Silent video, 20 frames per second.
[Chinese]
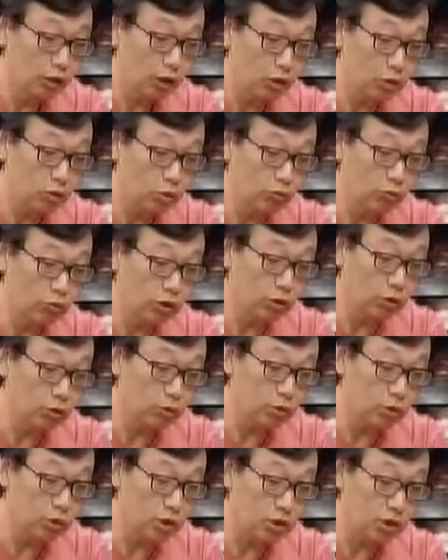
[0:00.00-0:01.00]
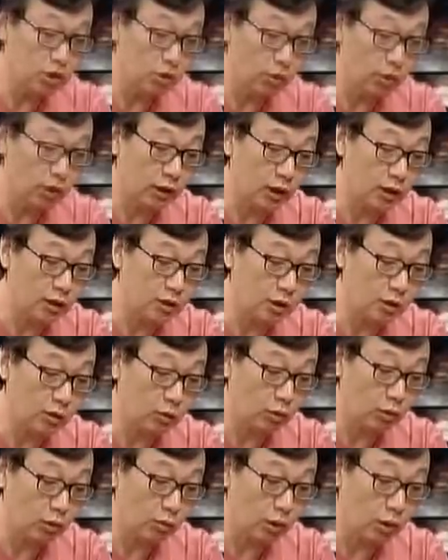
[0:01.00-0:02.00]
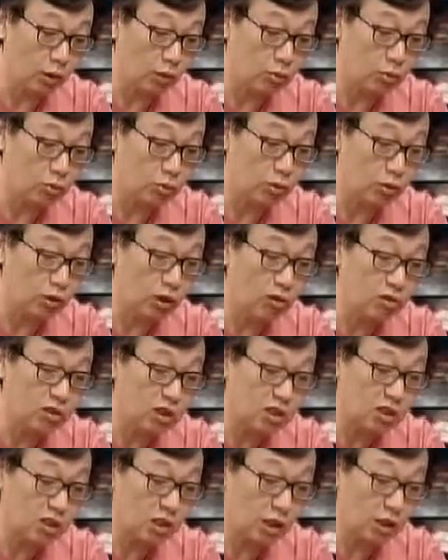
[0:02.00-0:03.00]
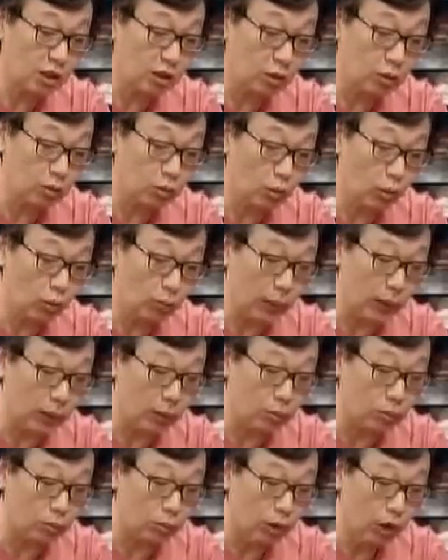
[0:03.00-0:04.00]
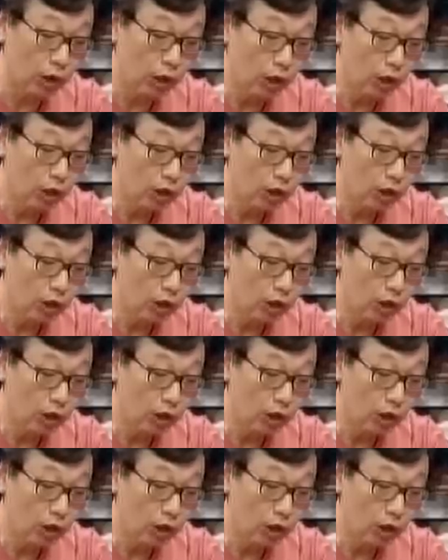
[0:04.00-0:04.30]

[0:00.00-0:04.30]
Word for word: 他的中文读者喜欢他生动的描述，高盛像一头东北虎，